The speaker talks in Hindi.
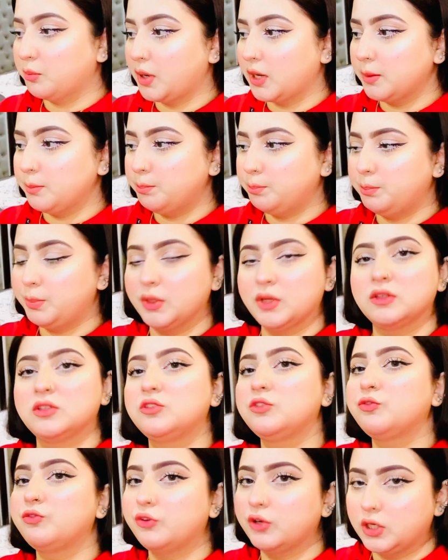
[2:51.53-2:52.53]
माई
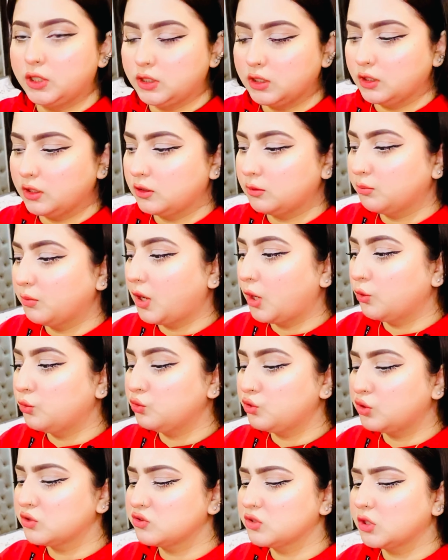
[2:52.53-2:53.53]
बेस्ट फ्रेंड लाइक मैं
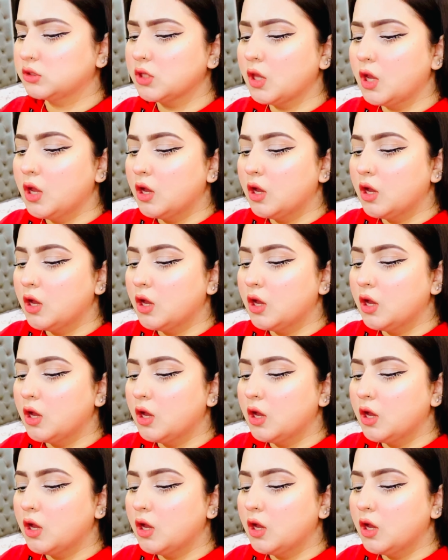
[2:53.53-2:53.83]
उनके साथ